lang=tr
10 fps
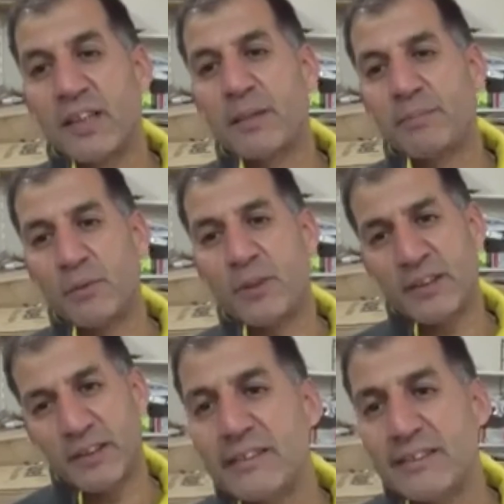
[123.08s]
talep de var.
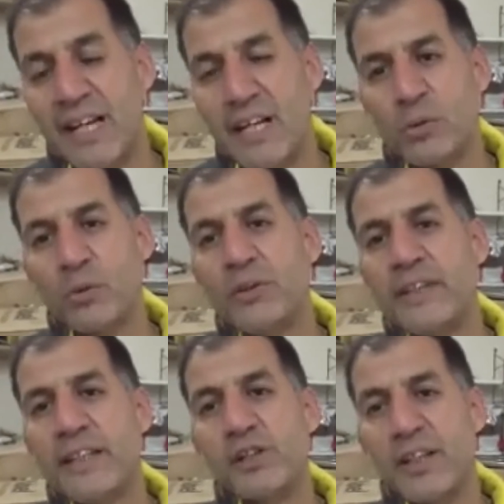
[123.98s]
Her türlü
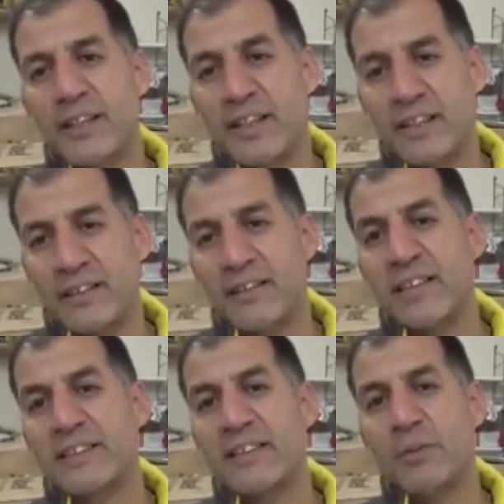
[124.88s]
yiyecek rahatlıkla
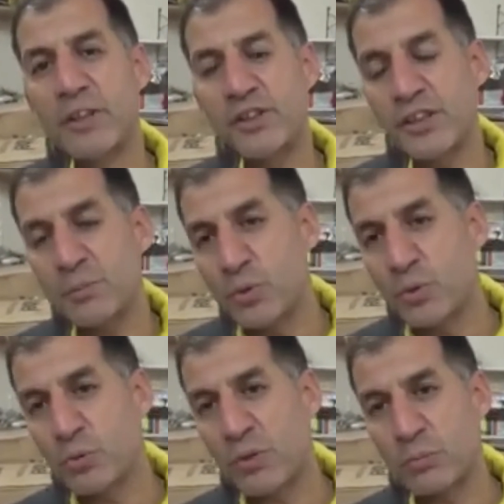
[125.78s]
hazırlayabileceğiniz bir
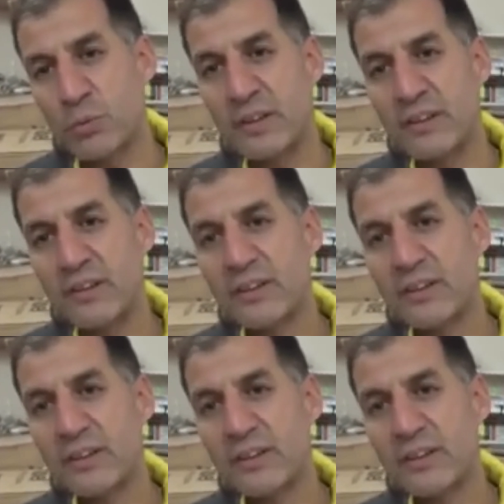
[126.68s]
ürün var burada.